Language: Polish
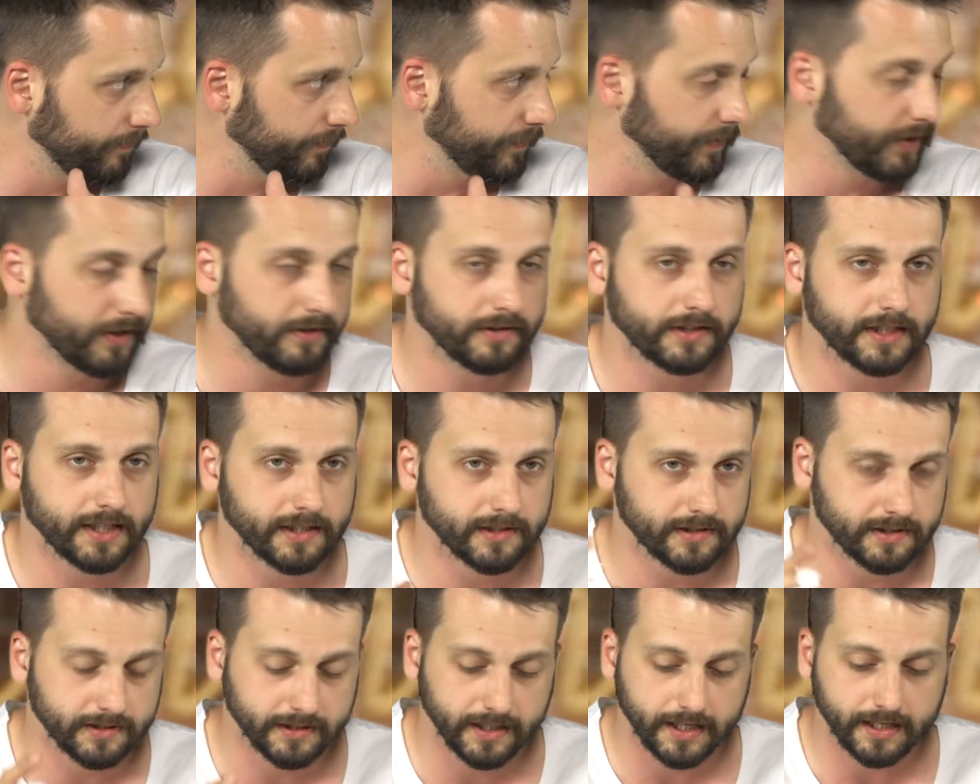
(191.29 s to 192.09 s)
No
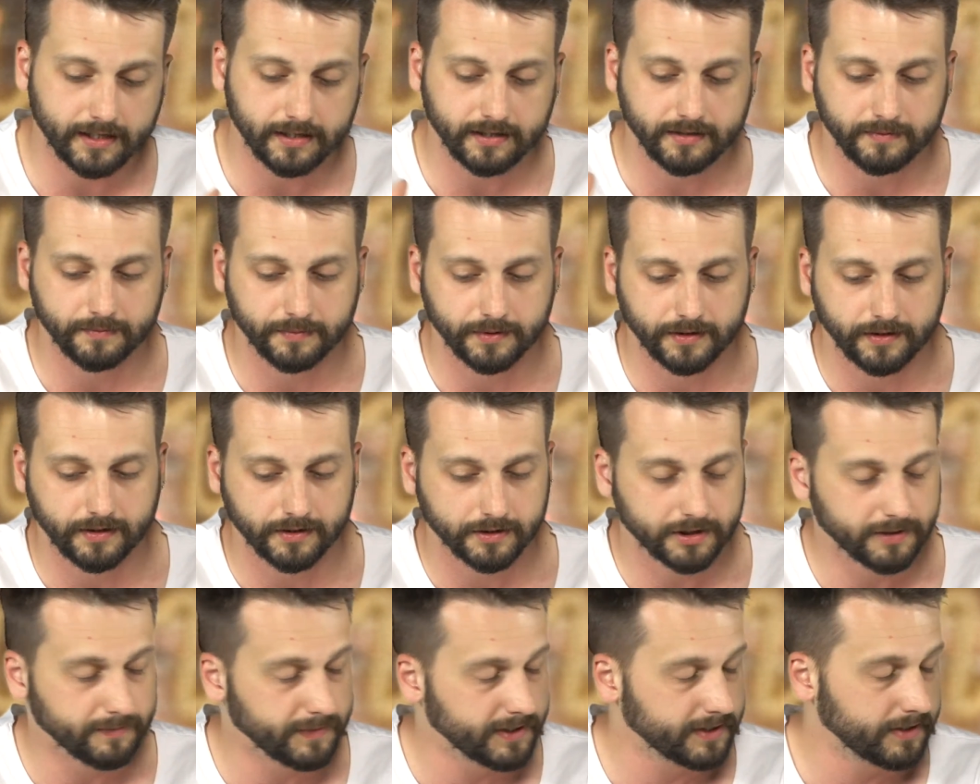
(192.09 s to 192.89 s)
czas nagli, bo
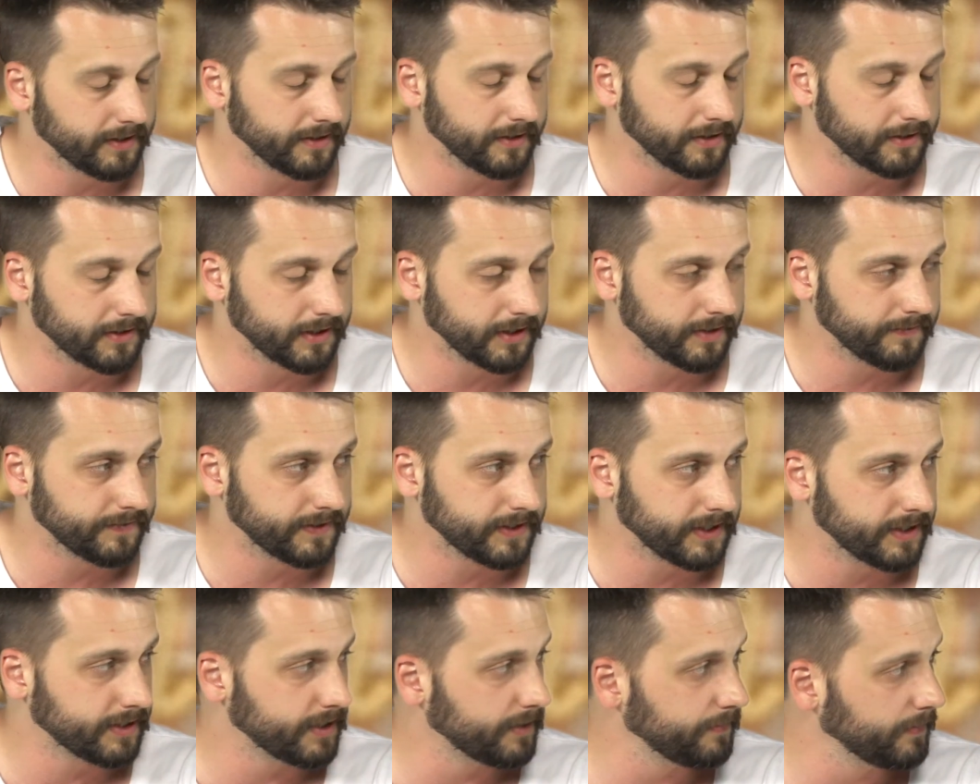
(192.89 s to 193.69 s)
18
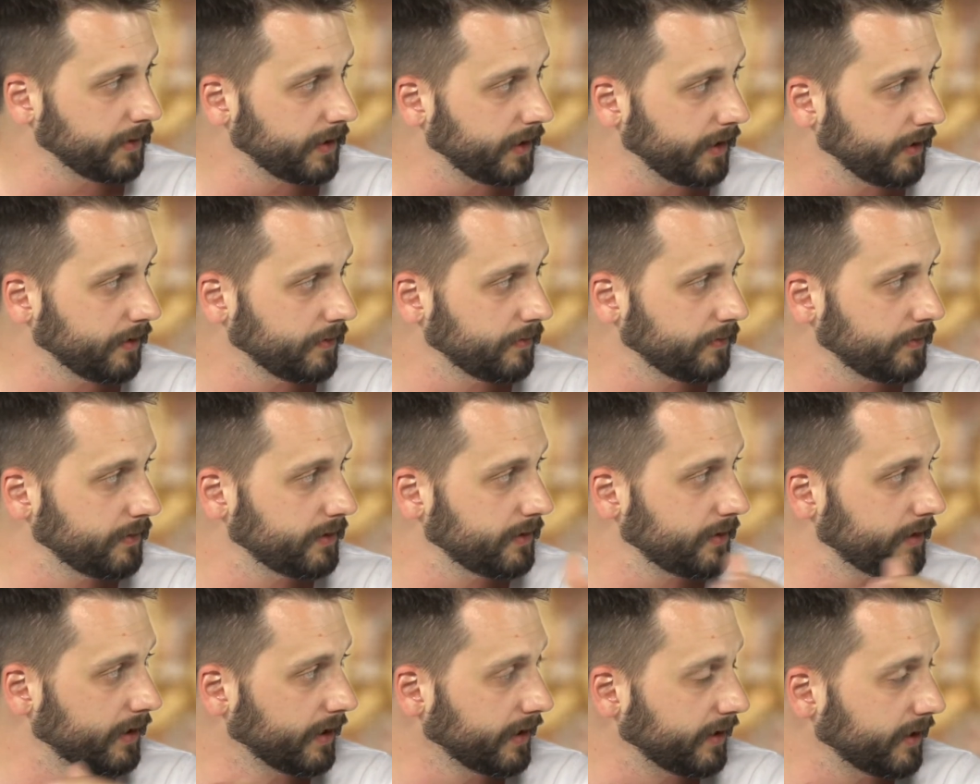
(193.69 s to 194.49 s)
czerwca
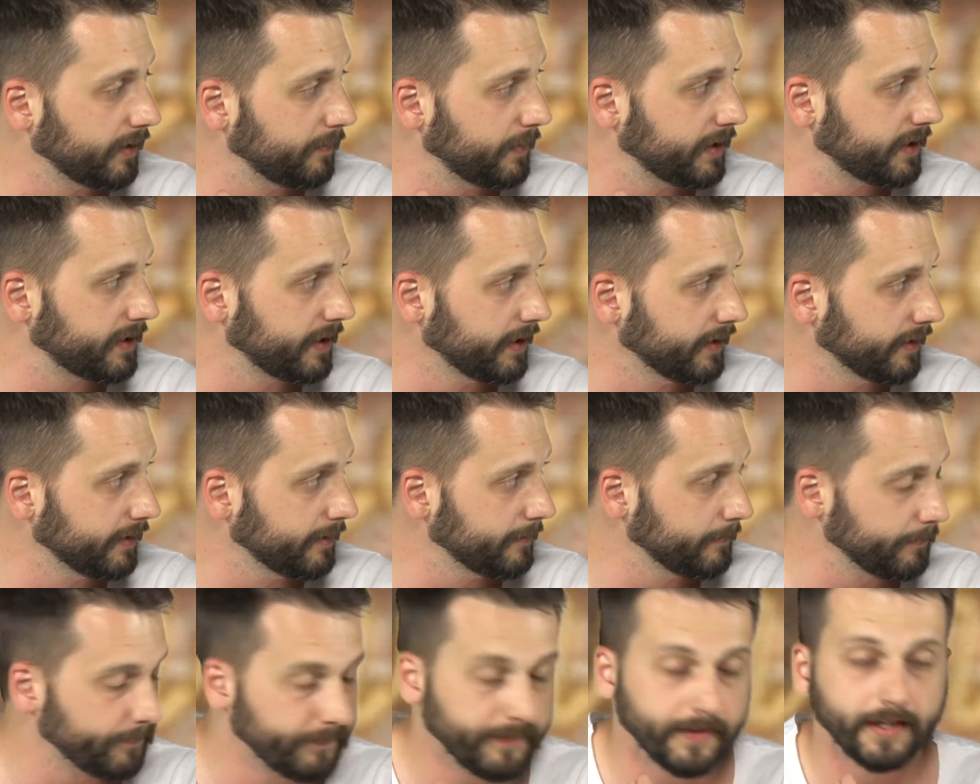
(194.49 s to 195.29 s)
zamykają kryte baseny.
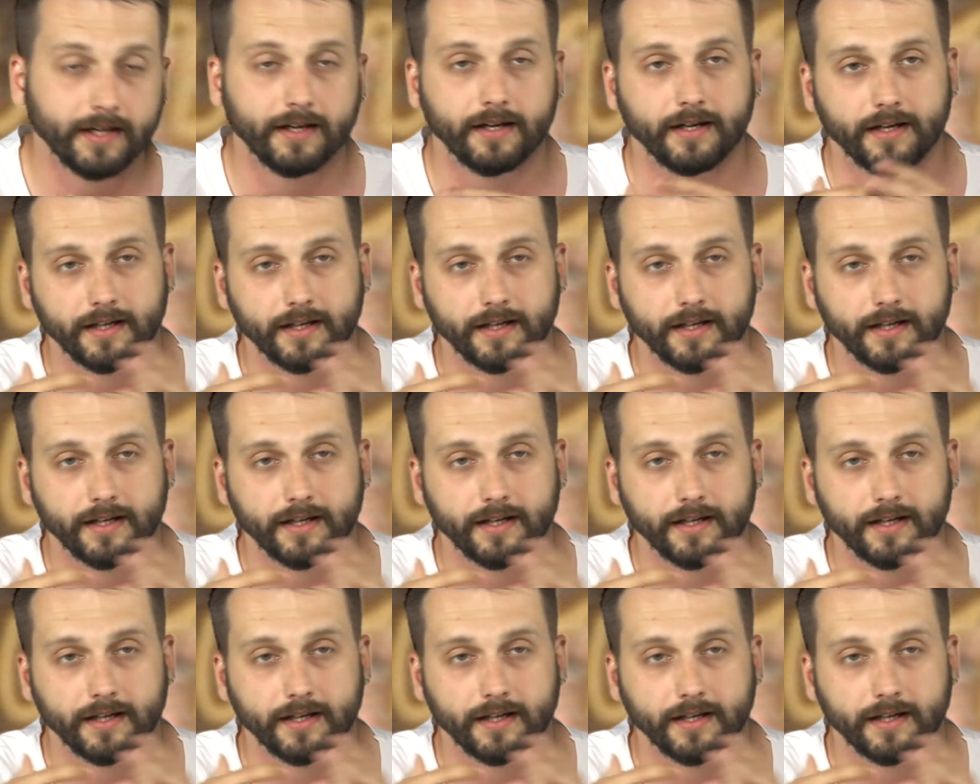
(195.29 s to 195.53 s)
Mhm.